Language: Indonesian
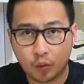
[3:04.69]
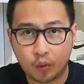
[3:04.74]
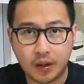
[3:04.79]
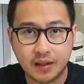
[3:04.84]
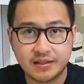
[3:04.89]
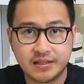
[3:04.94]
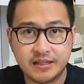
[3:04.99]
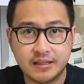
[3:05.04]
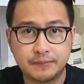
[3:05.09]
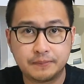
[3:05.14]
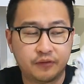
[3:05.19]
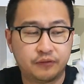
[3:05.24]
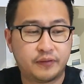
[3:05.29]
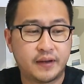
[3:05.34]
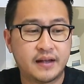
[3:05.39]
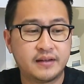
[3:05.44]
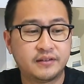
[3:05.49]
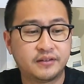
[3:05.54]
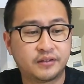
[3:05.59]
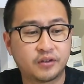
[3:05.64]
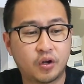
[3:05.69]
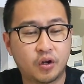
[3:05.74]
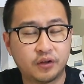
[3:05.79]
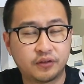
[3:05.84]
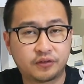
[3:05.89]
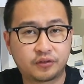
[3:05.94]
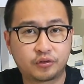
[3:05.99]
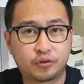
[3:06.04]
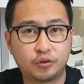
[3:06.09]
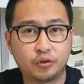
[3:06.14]
Wajib fans
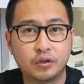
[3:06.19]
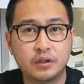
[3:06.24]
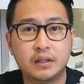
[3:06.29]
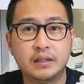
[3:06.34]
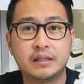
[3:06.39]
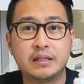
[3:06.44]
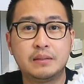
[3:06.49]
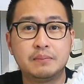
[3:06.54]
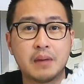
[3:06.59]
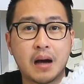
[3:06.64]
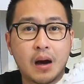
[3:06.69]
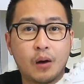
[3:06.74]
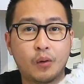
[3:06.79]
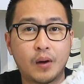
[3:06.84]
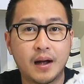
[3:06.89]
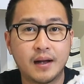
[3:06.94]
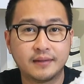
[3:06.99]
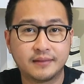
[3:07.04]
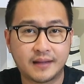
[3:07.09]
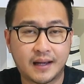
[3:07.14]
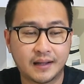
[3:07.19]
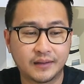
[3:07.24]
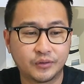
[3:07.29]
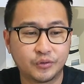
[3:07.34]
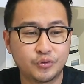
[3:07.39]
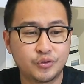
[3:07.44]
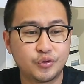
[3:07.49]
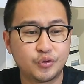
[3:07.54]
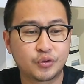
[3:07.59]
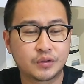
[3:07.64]
old school di bawah 1
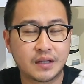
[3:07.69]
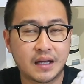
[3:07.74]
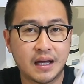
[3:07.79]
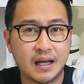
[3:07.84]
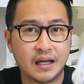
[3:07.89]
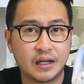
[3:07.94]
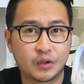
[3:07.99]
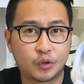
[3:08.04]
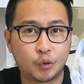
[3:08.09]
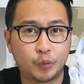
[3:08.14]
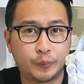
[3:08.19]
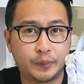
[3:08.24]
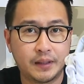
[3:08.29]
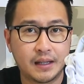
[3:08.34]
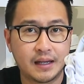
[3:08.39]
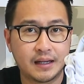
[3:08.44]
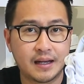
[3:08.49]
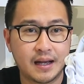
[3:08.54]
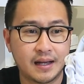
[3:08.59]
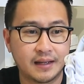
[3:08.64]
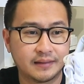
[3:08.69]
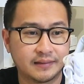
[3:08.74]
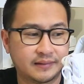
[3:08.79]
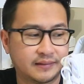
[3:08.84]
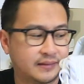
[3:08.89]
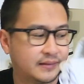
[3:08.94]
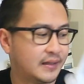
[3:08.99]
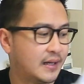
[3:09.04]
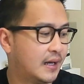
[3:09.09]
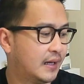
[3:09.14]
juta rupiah
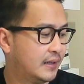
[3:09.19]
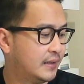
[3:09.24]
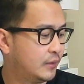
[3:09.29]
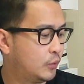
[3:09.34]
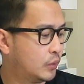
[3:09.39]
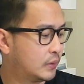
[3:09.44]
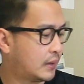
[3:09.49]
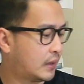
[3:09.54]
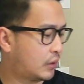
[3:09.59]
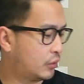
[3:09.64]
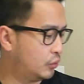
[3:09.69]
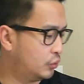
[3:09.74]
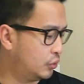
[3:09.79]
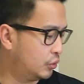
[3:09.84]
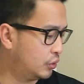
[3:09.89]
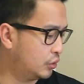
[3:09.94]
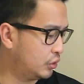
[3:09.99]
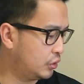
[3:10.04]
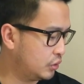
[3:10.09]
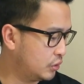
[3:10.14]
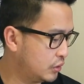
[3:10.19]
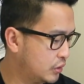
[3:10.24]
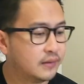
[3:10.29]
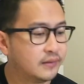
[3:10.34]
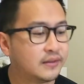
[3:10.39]
guys. Nah, ini gue taruh dulu.